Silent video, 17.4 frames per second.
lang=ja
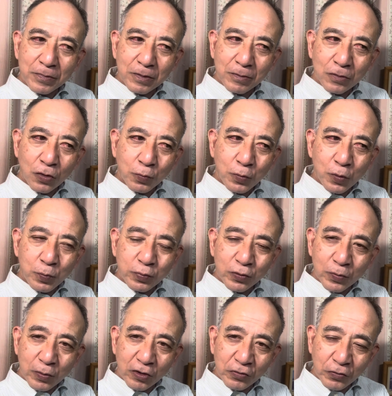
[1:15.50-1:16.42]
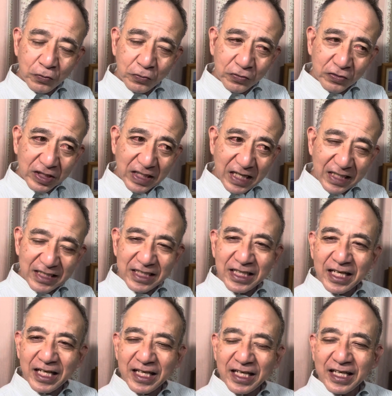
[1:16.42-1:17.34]
ノボプルボフッカ
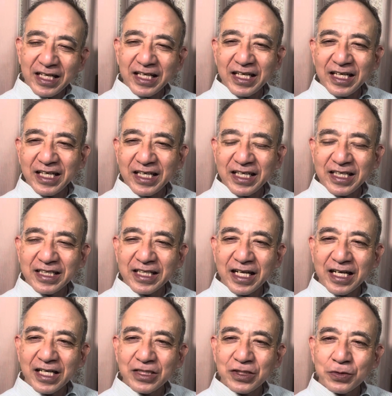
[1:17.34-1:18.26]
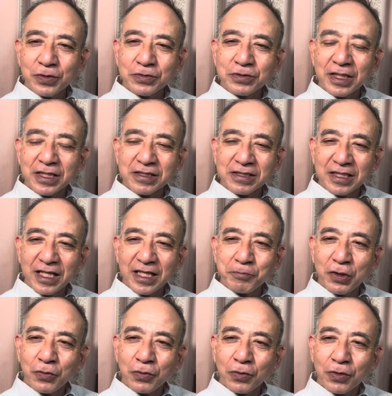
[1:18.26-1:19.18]
に、えー、76ですね。
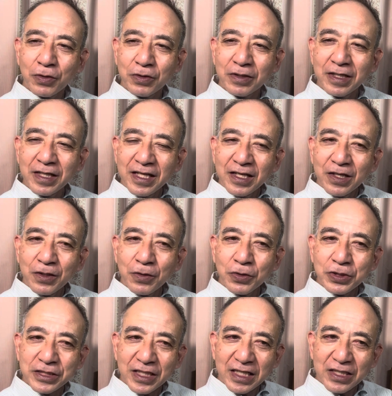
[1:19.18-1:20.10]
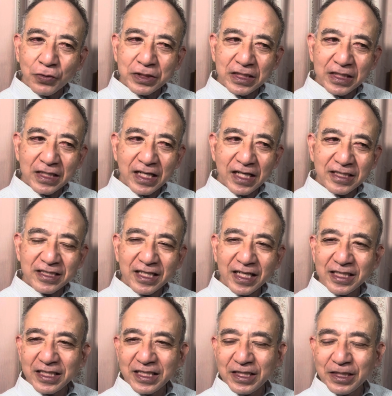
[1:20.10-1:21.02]
もう、押したり押して返した
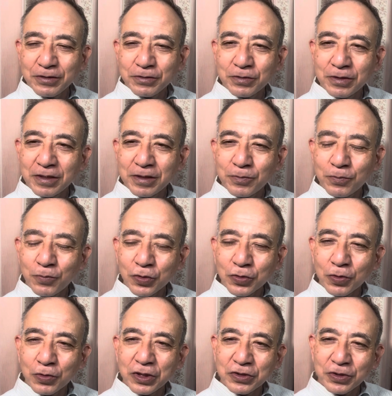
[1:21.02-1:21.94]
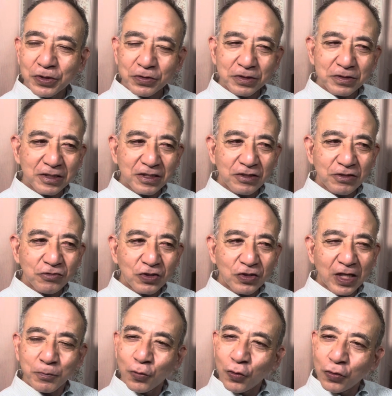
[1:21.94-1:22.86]
り、元陸将に言うに
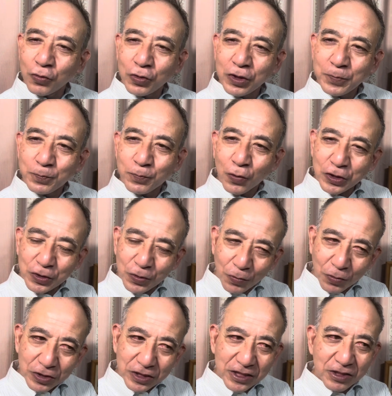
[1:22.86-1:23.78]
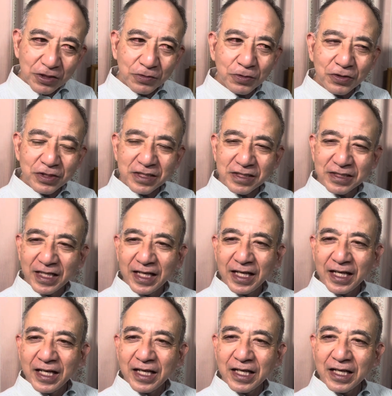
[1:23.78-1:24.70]
はもう一歩一押しっていうことですね。
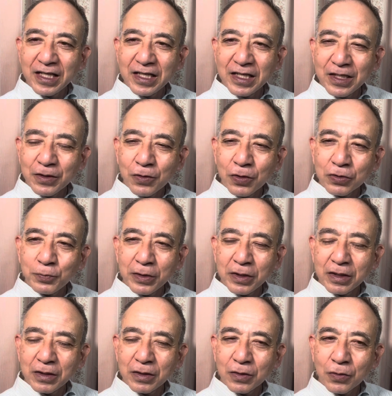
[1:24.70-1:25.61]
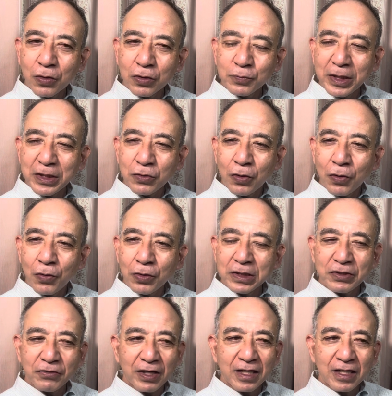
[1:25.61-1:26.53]
えー、コルベ、コルベの方
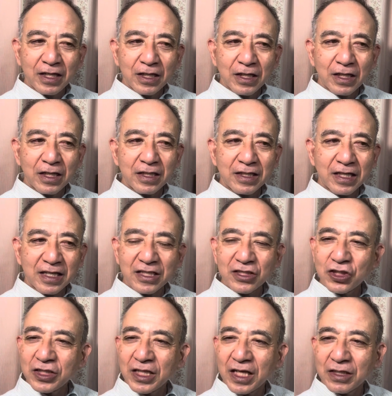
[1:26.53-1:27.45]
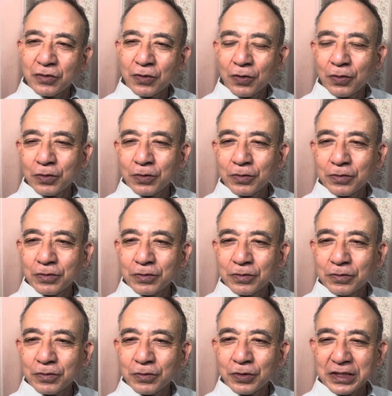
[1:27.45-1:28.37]
には、7手段
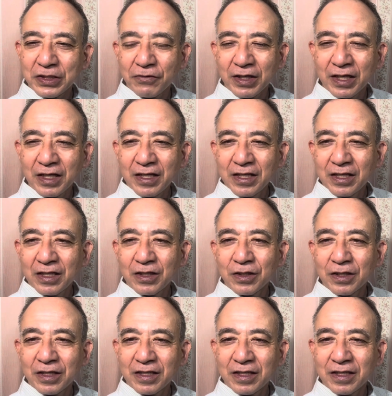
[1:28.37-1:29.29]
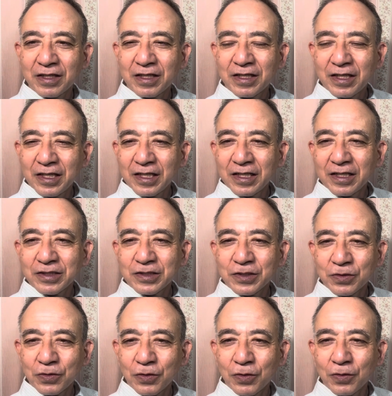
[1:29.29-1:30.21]
を、ロシアは、あ
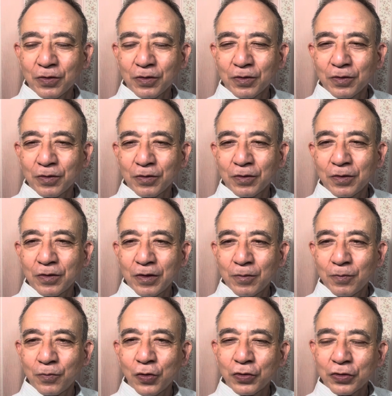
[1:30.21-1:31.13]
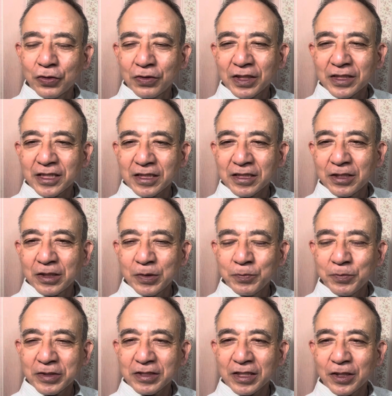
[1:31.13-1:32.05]
その、防御に当たってい
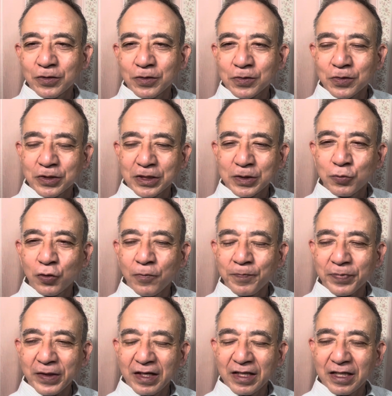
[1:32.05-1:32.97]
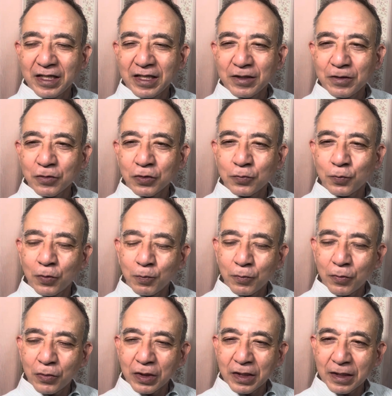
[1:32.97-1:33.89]
ますけど、そっちも、えー、
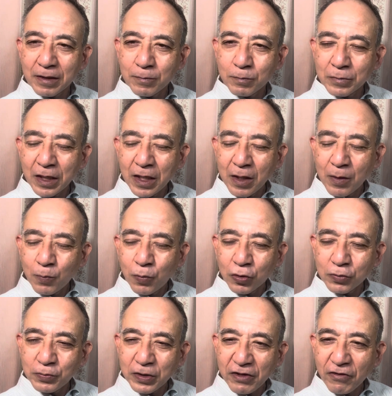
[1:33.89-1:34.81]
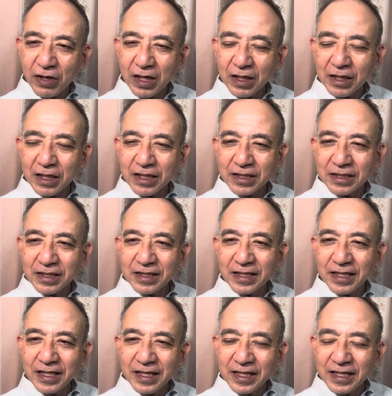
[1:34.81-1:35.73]
えー、ボルベは、
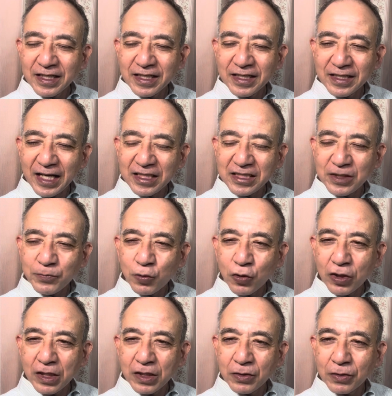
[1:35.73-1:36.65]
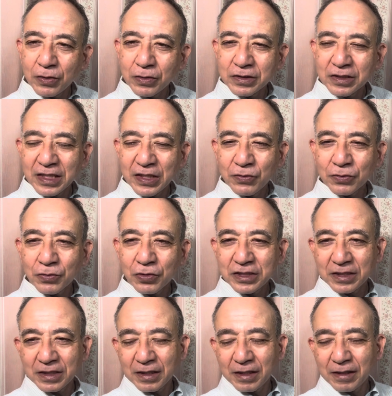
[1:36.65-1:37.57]
第2防衛線を突
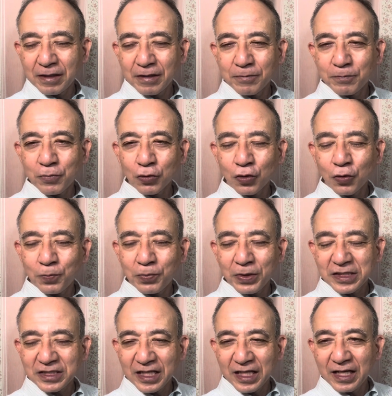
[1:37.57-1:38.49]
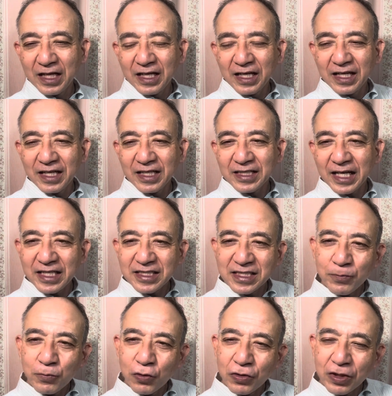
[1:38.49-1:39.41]
破して、第
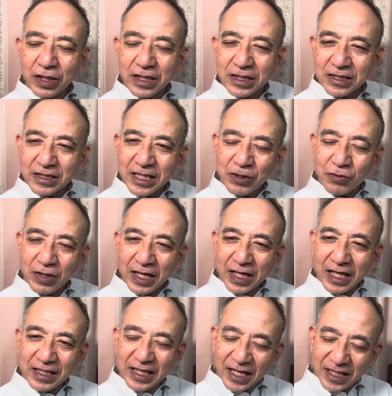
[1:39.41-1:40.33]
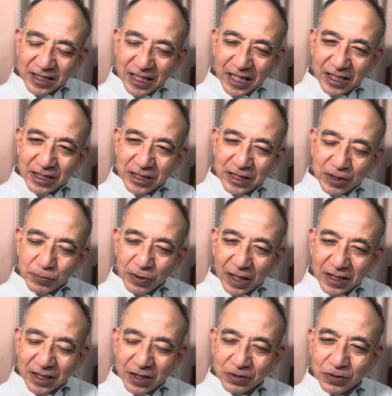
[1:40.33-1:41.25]
3防衛線の中に入って、一部
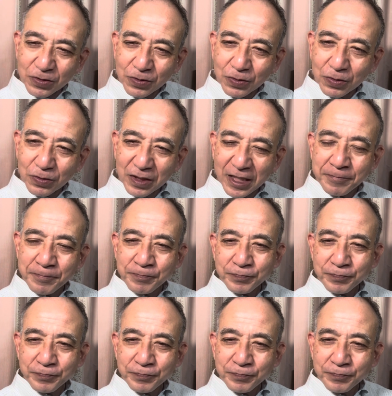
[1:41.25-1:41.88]
入っているということで、